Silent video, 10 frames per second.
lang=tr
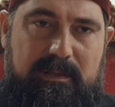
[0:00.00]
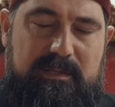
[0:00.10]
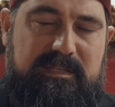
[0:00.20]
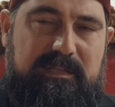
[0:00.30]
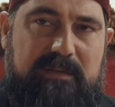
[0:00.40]

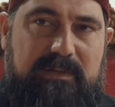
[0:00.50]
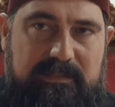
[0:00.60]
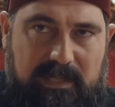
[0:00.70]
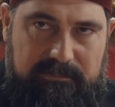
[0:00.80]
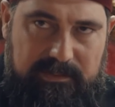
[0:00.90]
eski
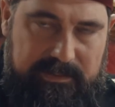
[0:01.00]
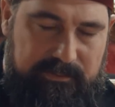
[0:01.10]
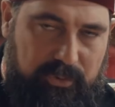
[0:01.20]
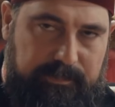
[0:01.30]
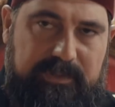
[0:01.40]
devlet
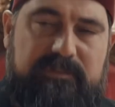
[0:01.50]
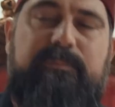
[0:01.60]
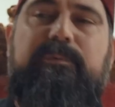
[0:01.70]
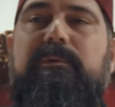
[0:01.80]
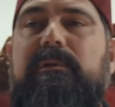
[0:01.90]
tahvillerini
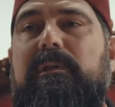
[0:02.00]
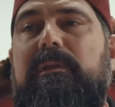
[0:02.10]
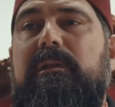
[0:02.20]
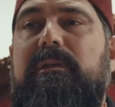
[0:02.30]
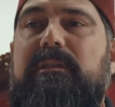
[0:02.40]
toplatıp
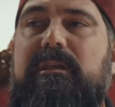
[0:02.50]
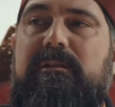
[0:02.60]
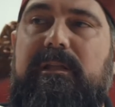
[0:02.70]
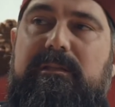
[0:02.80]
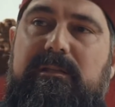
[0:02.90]

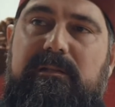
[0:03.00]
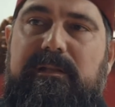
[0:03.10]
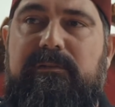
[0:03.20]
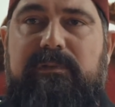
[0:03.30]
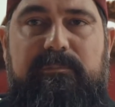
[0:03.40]
yerine
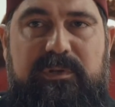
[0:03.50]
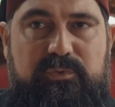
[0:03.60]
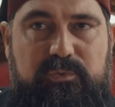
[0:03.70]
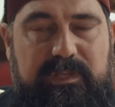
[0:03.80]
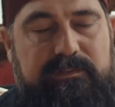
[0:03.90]
yenilerini vermek
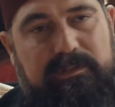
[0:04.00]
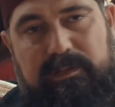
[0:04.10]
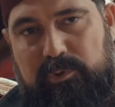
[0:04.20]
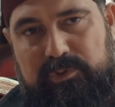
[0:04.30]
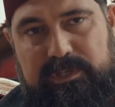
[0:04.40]

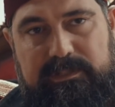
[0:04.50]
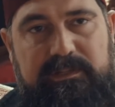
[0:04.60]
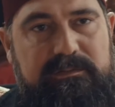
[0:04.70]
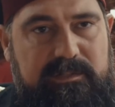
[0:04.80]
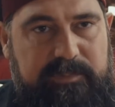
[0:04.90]
suretiyle borçlarda
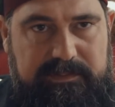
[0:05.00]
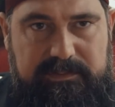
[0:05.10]
indirime